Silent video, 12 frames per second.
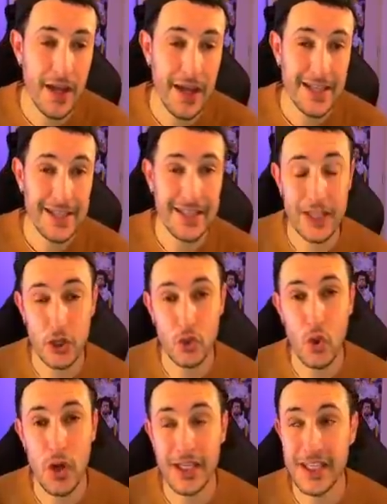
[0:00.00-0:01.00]
c'est un
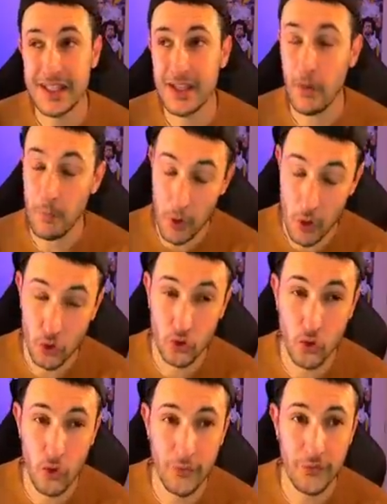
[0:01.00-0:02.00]
joueur qui était en manque de
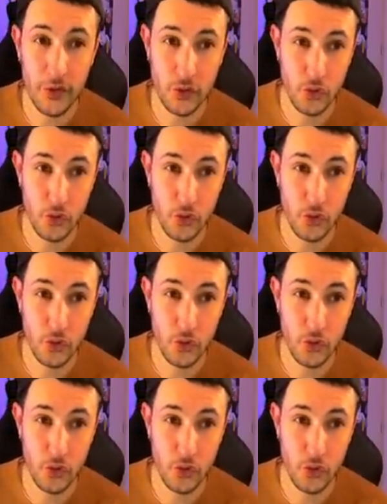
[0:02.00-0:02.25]
confiance,